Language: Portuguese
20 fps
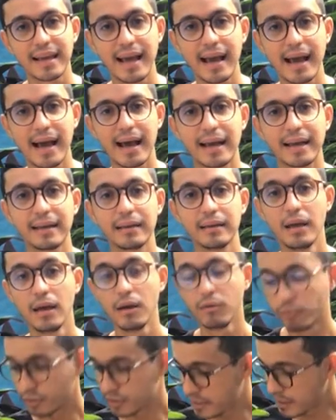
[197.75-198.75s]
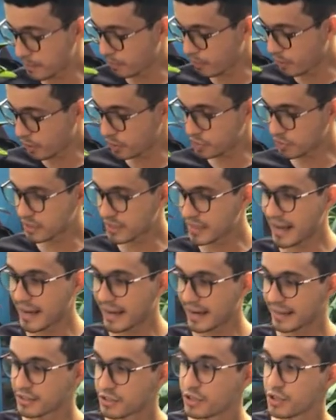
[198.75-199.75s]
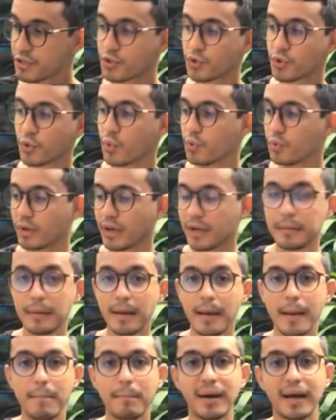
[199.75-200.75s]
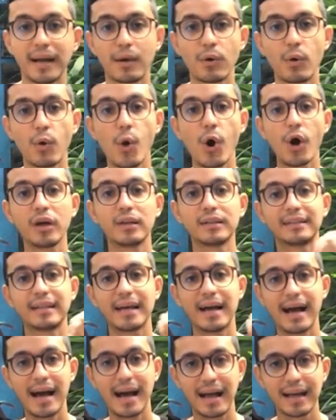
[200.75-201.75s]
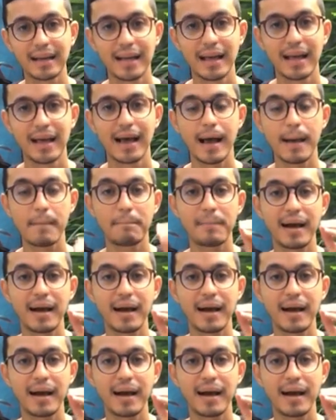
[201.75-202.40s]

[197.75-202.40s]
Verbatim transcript: secarem, você pode usar a tesoura para cortar a